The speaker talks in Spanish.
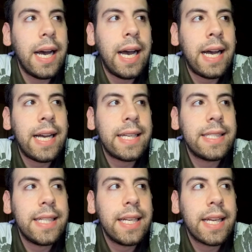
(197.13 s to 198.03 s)

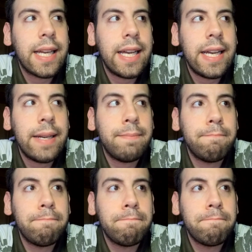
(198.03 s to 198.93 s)
Así que
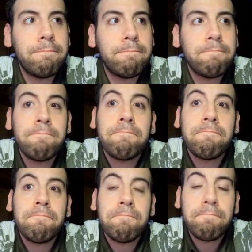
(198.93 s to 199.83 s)

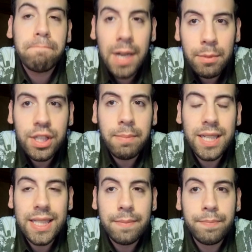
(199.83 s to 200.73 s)
Veremos qué
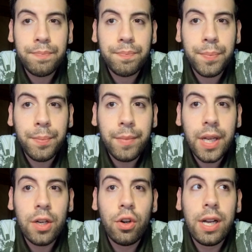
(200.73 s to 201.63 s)
pasa.
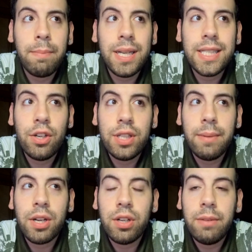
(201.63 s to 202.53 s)
Lo que pase hoy
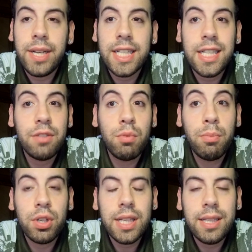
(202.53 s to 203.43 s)
también con el Villarreal es muy
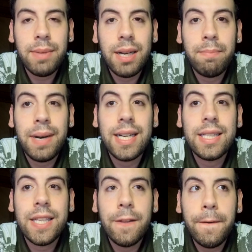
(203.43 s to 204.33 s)
importante para el
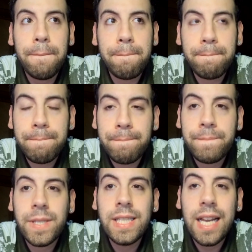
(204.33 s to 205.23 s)
partido
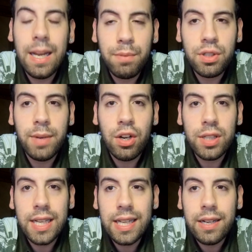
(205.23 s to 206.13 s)
de la próxima
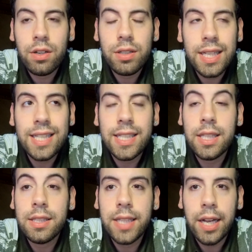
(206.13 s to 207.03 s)
jornada. Jornada
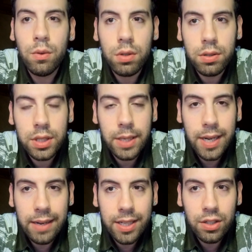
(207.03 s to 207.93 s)
31. Se va
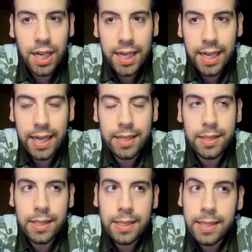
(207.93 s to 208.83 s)
acabando la liga.
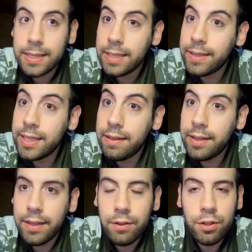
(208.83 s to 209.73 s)
Se van
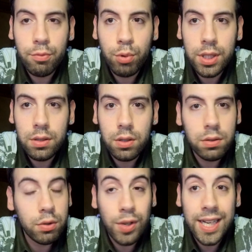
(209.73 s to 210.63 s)
decidiendo los
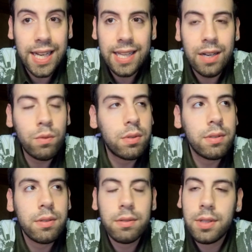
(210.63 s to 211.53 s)
puestos. No hay nada aún
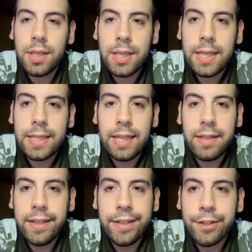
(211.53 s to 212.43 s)

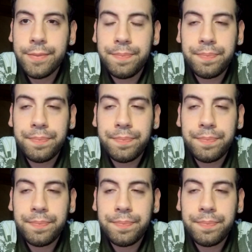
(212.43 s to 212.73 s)
decidido.